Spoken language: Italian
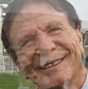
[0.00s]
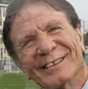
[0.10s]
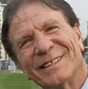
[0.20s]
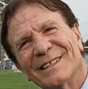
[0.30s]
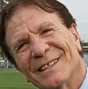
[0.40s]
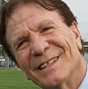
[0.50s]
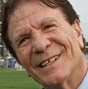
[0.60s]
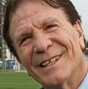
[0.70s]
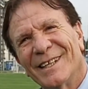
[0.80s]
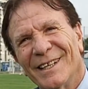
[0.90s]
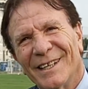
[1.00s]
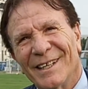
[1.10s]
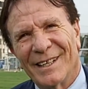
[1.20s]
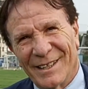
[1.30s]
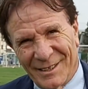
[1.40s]
i vari responsabili di
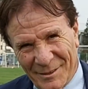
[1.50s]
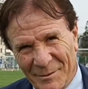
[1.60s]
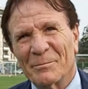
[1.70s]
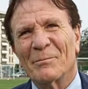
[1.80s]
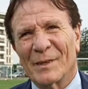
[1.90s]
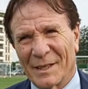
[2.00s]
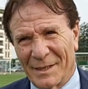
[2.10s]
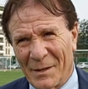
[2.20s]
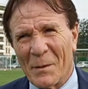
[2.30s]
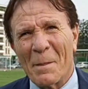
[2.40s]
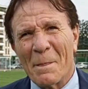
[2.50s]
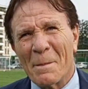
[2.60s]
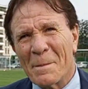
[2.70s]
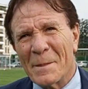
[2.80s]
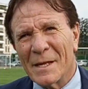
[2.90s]
settore dell'Alpignano inizio anno
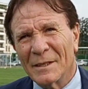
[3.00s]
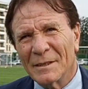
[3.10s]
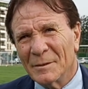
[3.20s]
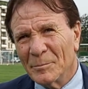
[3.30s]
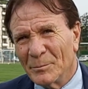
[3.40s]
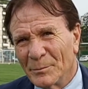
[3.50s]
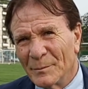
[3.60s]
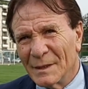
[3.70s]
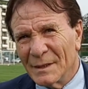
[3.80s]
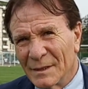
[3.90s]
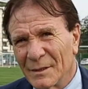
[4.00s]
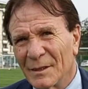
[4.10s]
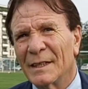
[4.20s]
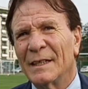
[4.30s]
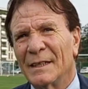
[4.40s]
è un anno un po' di
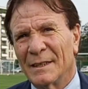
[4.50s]
rivoluzione